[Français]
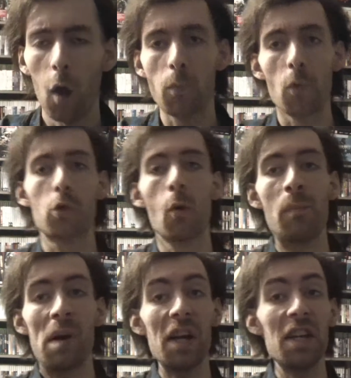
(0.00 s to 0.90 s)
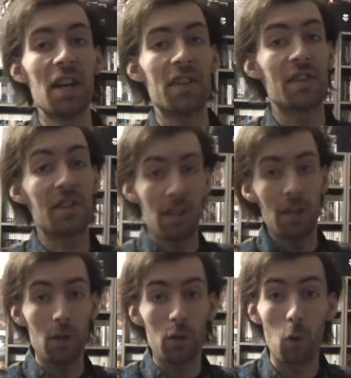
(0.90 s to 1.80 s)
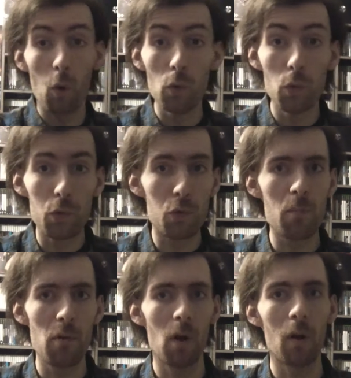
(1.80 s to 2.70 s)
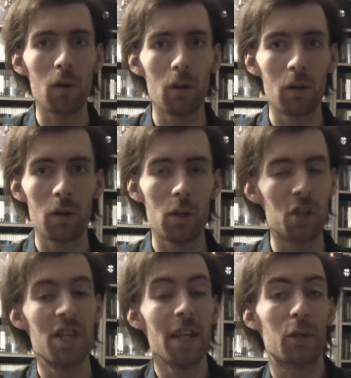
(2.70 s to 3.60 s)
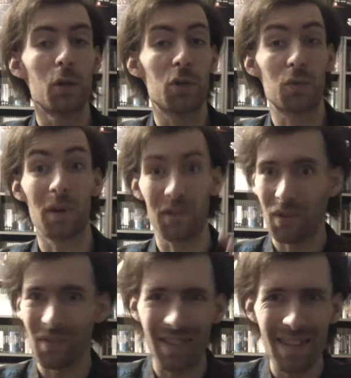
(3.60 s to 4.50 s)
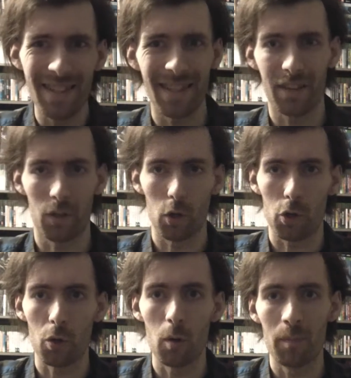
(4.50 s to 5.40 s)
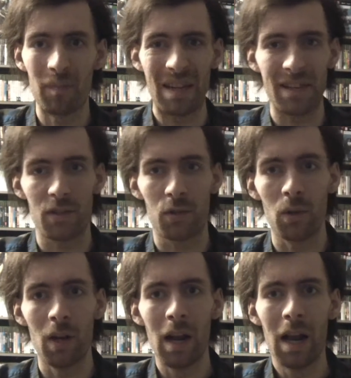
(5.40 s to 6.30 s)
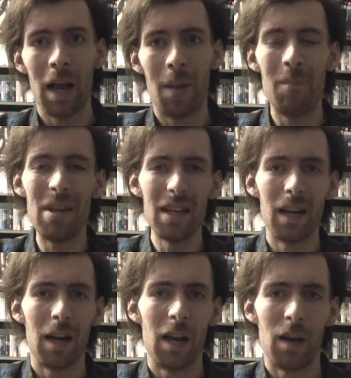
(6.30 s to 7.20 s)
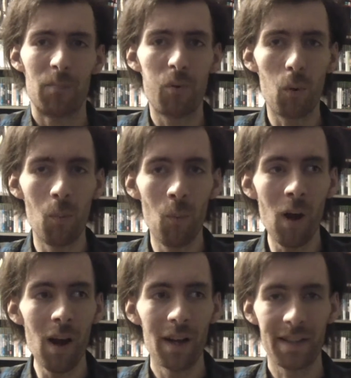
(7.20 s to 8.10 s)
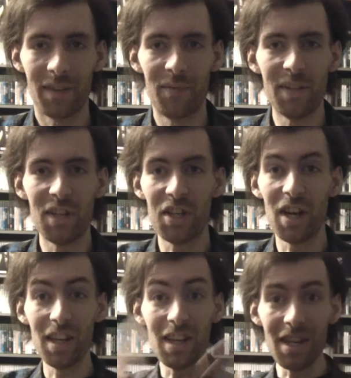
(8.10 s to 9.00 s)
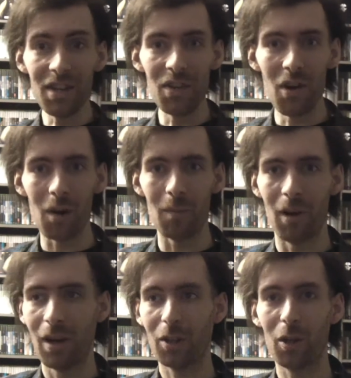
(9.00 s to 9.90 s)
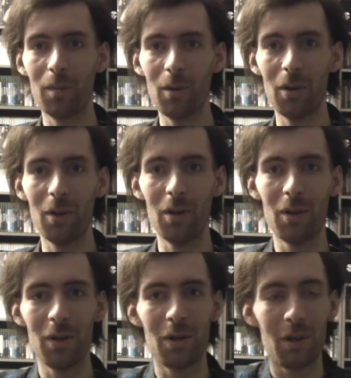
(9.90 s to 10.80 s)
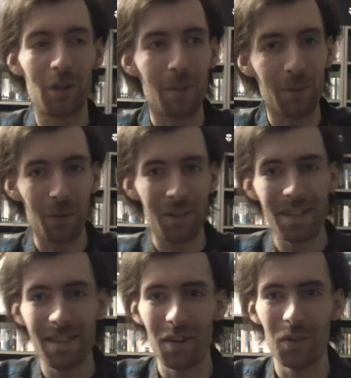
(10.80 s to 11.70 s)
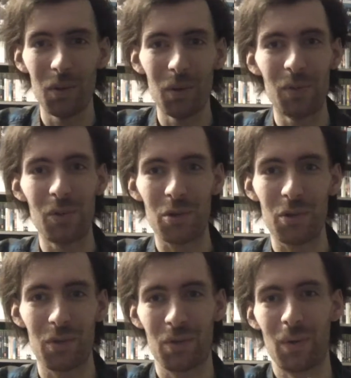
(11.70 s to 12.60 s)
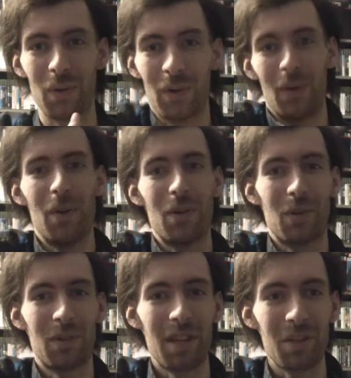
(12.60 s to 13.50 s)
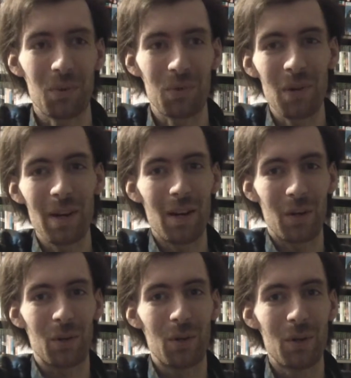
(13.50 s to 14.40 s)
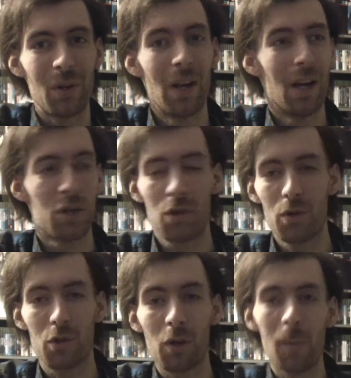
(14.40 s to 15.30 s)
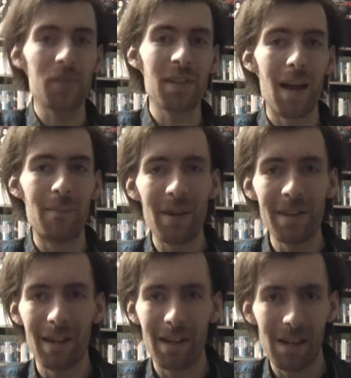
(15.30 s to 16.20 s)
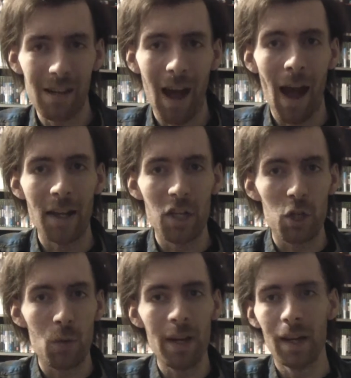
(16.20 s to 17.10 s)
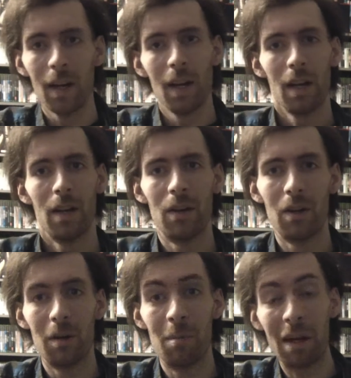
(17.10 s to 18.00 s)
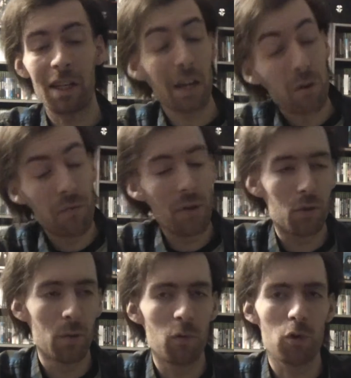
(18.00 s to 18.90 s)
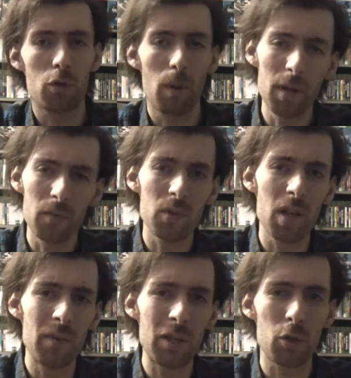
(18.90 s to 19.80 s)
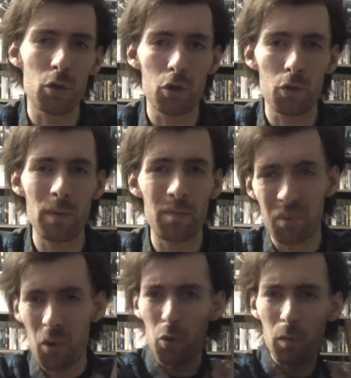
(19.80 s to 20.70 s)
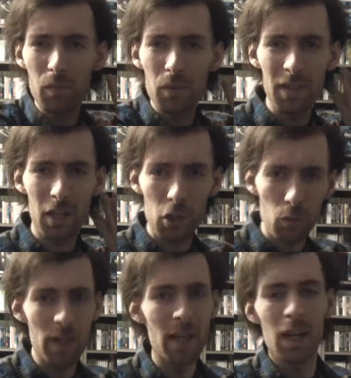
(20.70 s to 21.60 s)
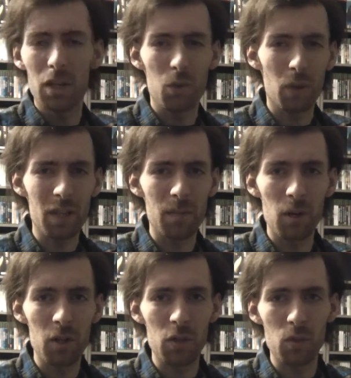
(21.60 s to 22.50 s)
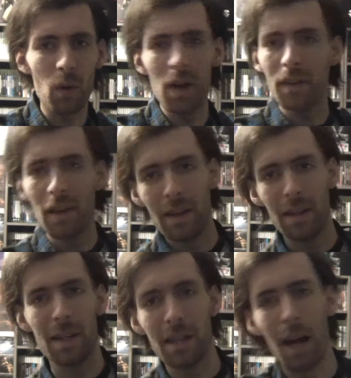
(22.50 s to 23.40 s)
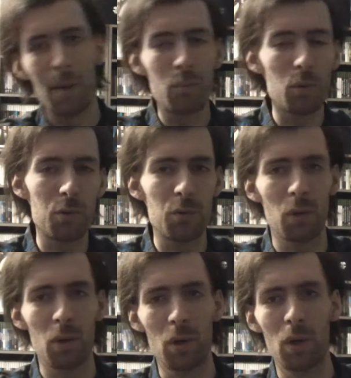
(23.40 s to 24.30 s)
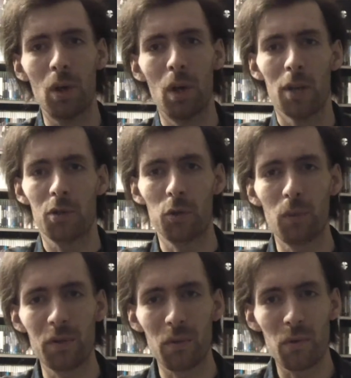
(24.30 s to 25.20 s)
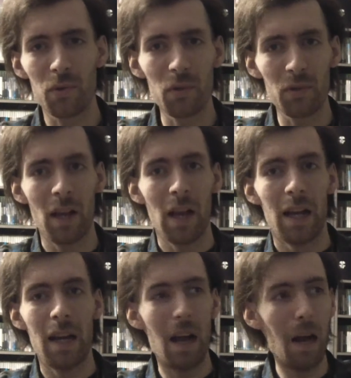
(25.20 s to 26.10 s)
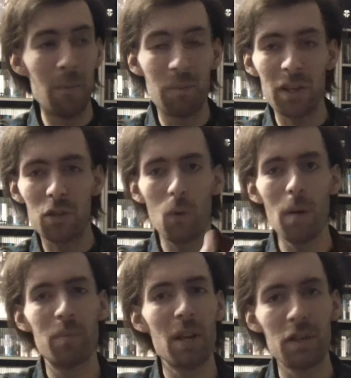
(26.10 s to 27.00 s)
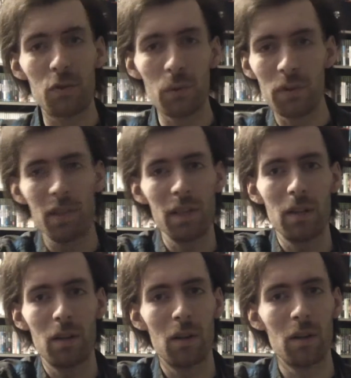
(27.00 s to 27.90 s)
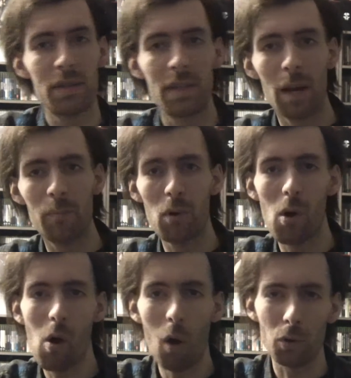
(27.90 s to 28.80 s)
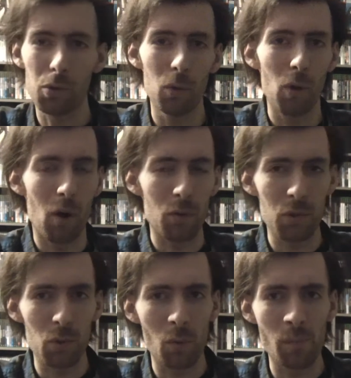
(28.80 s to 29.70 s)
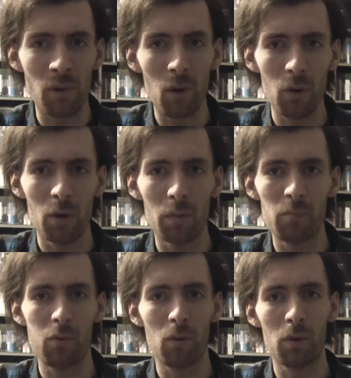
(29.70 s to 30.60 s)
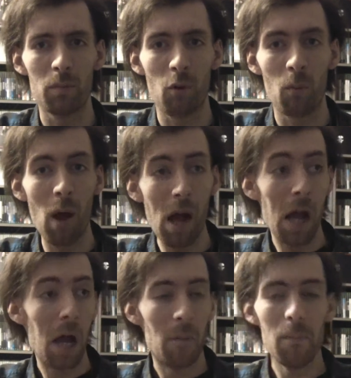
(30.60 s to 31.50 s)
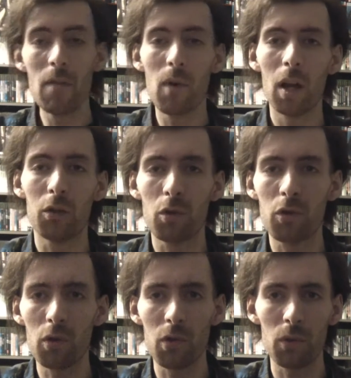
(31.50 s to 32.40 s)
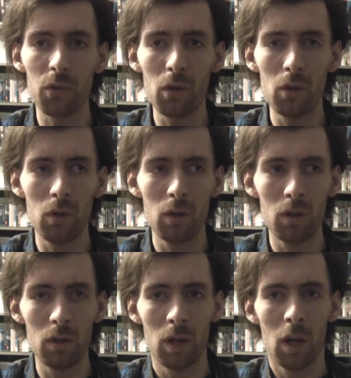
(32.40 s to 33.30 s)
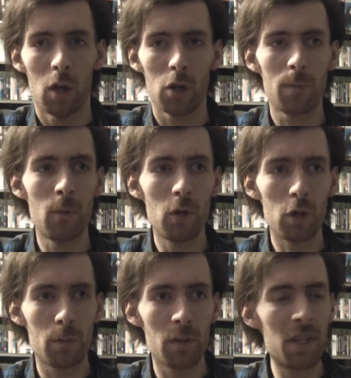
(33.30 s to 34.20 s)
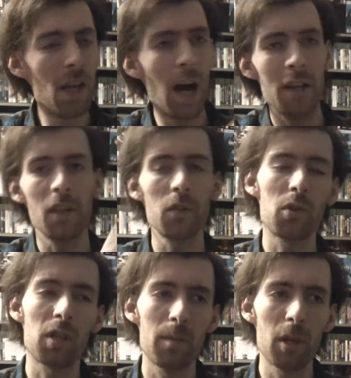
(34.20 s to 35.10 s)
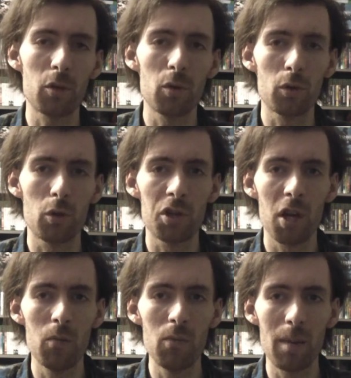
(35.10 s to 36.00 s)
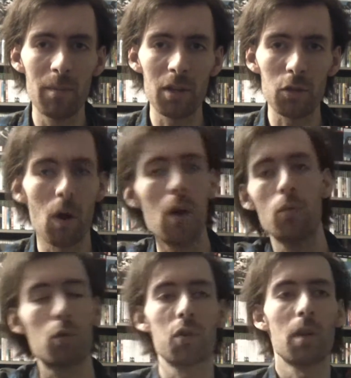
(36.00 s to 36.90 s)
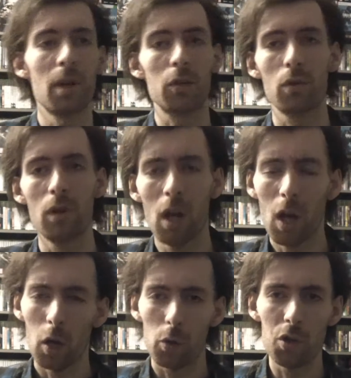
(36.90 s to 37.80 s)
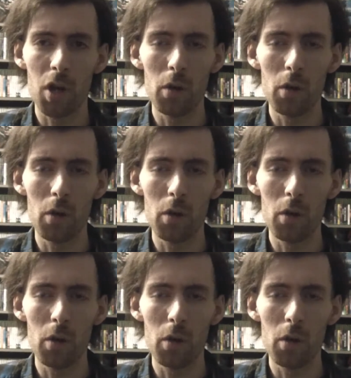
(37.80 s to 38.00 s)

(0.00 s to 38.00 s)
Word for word: Alors bon, comparé à ces euh, gros youtubeurs, euh, je n'ai que 77 jeux PS2, mais pour moi, ça fait déjà énorme comme, euh, comme quantité de, de jeux sur, euh, sur cette console alors que je, commence à peine à, y jouer euh, malgré le fait que bon je dois bien vous avouer que je suis beaucoup plus à jouer sur Xbox One et un peu sur, sur 360 la PS3 PS2 c'est un peu en, second plan pour, pour moi mais voilà, de temps en temps, je, me, je me dis, ah tiens, ce serait bien que, que la PS3, ou ce serait bien que, que